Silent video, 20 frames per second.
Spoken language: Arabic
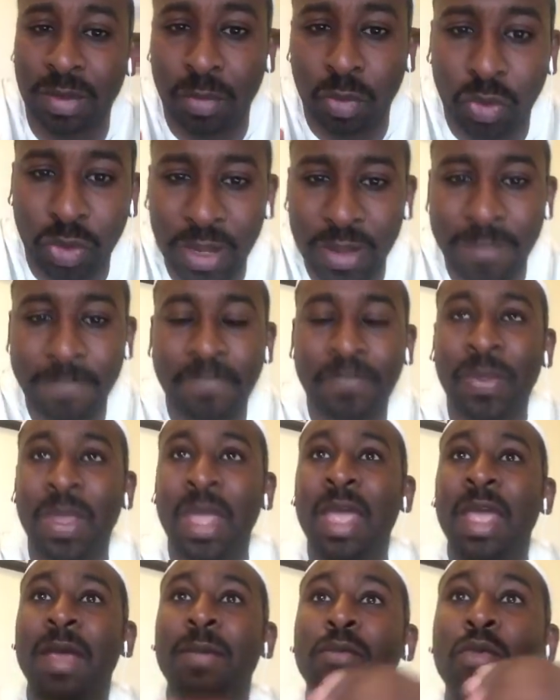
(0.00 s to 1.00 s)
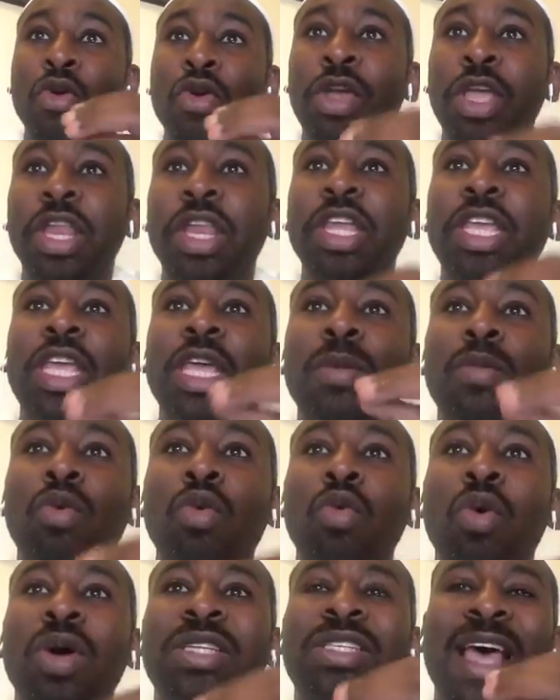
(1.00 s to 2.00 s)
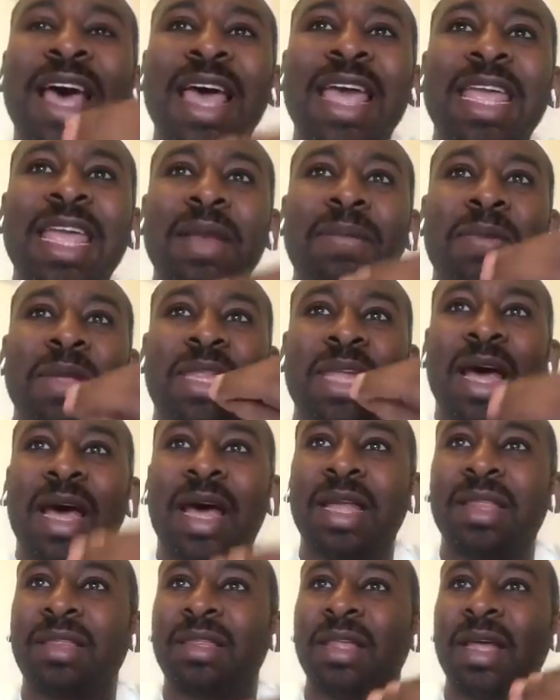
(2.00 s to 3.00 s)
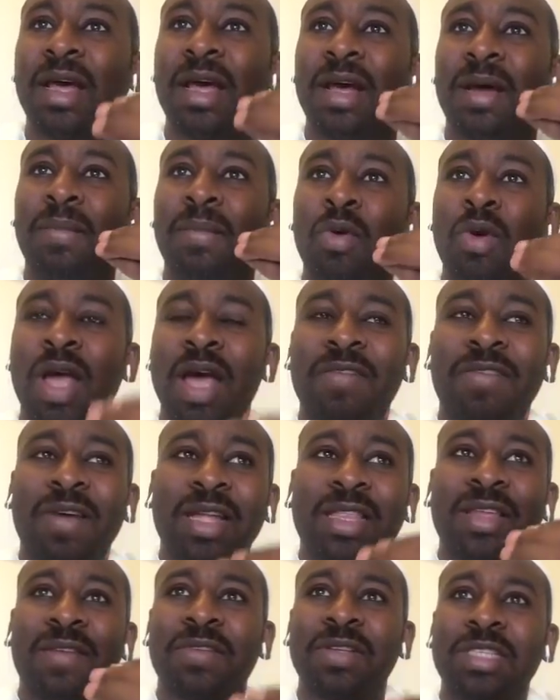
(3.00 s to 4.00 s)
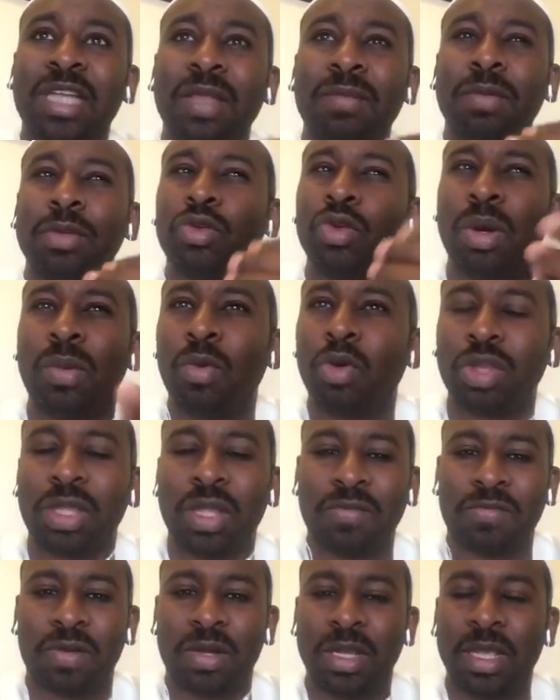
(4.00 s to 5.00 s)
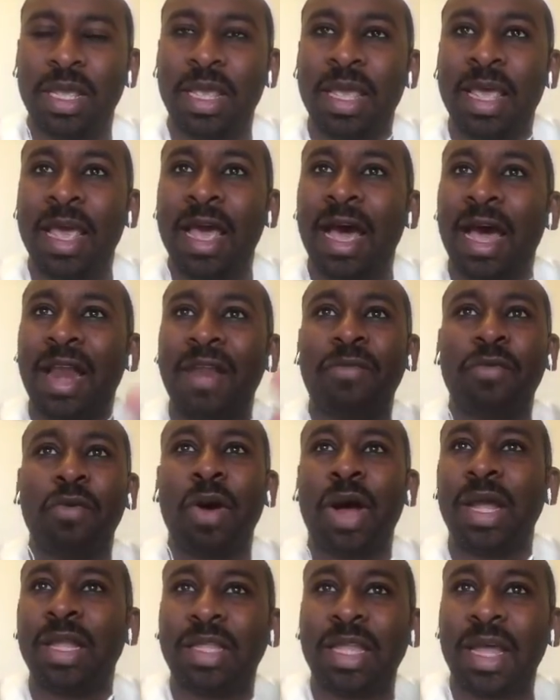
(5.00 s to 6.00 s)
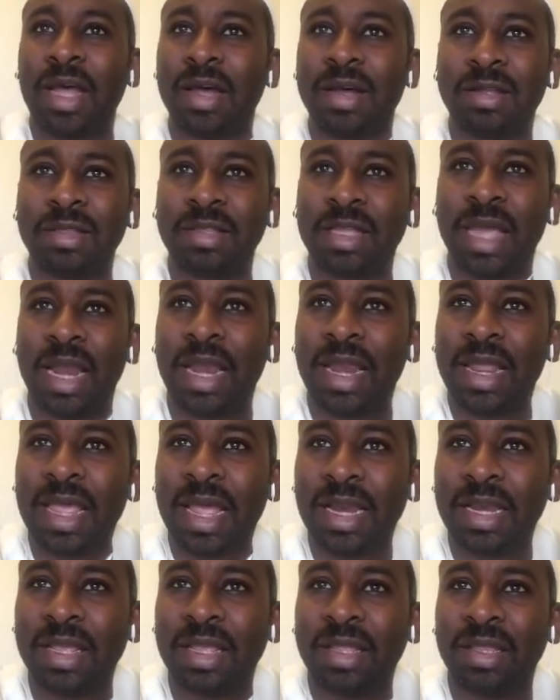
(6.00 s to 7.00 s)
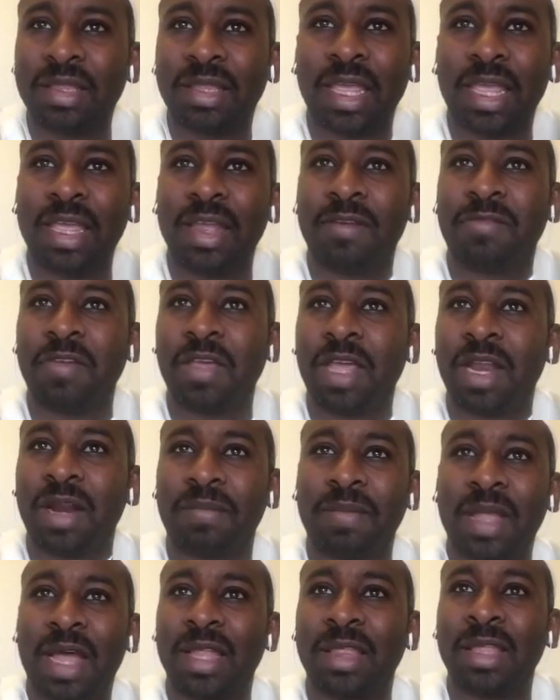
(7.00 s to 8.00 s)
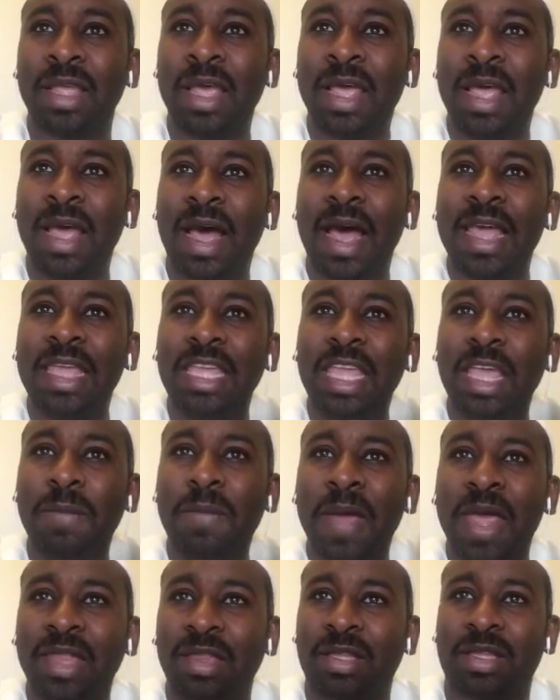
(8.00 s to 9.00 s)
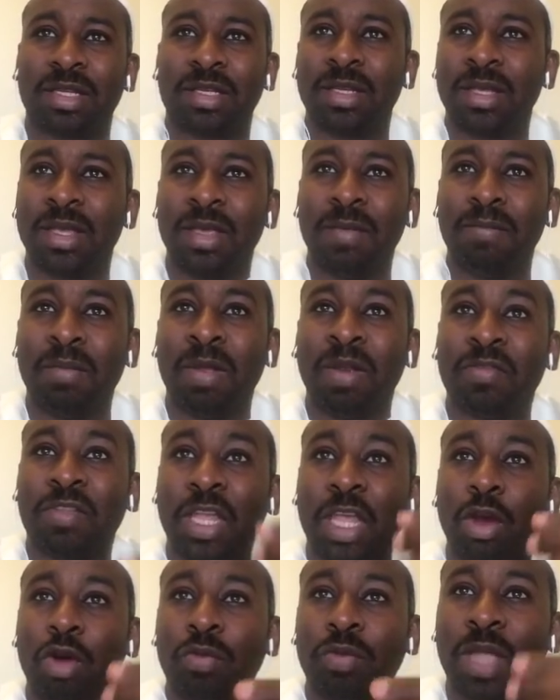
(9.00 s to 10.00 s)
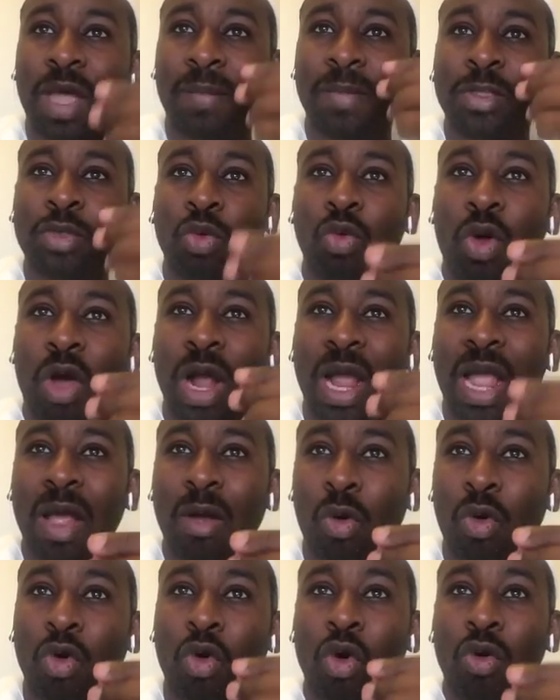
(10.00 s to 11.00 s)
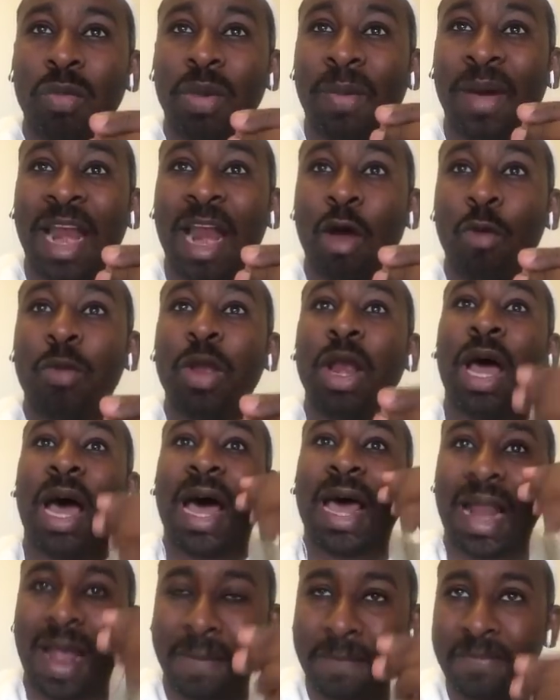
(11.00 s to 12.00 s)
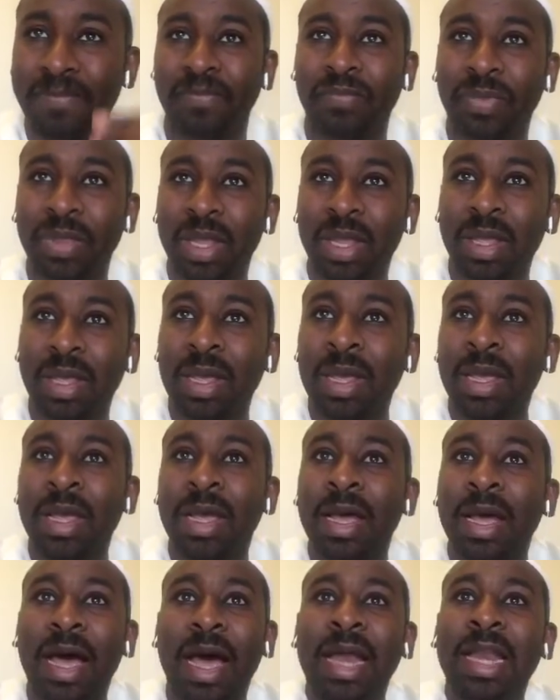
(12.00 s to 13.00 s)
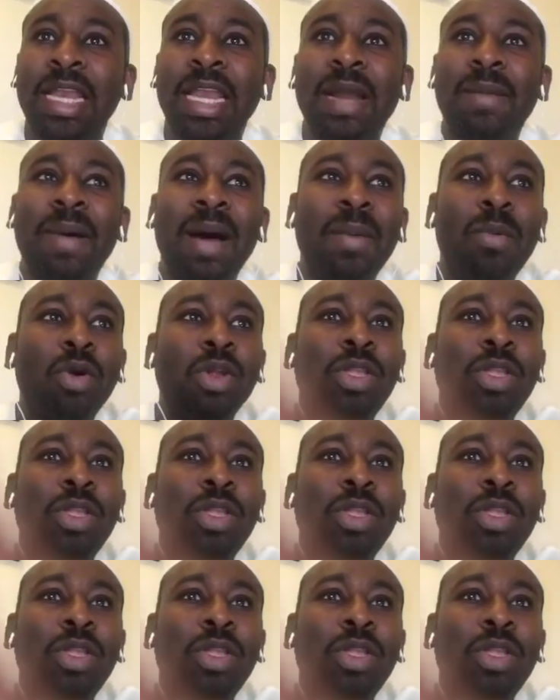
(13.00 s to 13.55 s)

الجمهوريه ممكن يجيبوا وسائل بتاعه مكافحه الفساد بصوره مختلفه انا في واحد قال لي يعني تخيل الفكره بتاعت اي بيت بنفتكر انه بتاع مسؤول حكومي بناه بالحرام ان احنا ما